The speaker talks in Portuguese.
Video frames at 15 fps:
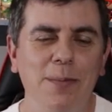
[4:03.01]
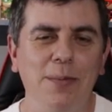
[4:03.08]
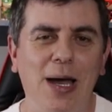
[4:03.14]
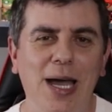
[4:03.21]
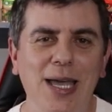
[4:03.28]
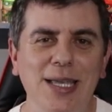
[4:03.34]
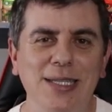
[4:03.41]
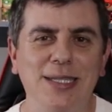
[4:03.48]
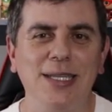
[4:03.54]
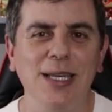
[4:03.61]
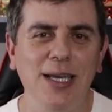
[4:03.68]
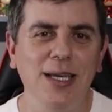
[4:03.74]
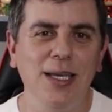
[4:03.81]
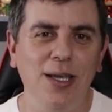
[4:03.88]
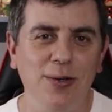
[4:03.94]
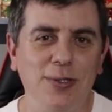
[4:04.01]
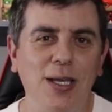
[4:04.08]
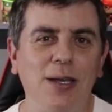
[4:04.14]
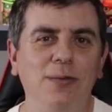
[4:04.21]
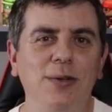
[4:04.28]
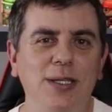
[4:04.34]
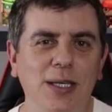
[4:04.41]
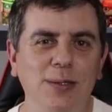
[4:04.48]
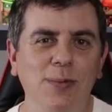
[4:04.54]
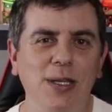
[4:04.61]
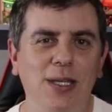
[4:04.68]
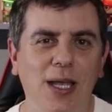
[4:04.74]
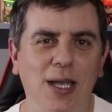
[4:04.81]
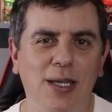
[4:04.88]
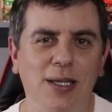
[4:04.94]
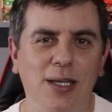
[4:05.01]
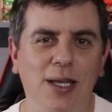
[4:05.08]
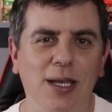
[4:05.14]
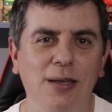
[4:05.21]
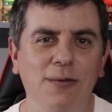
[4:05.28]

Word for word: Mas eu sei que vocês me entendem, né?